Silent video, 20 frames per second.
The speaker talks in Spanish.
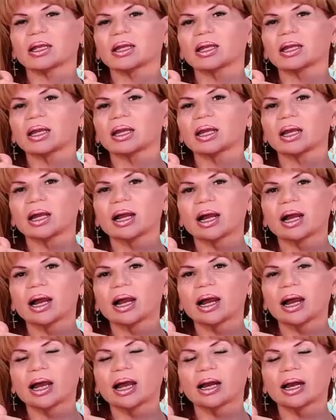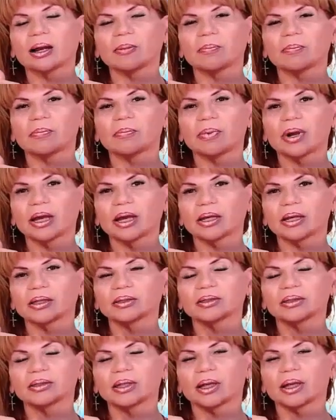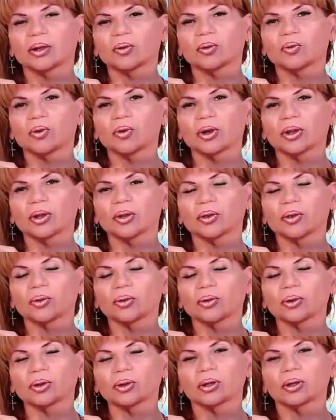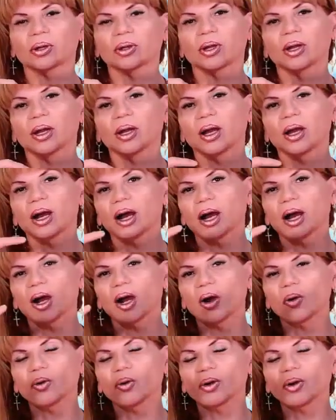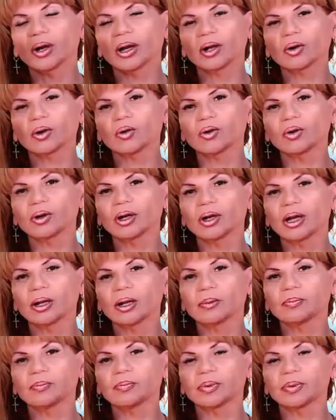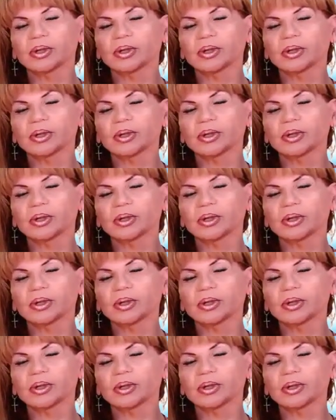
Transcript: naciste en estos días, 23 de agosto al 23 de septiembre, este es tu signo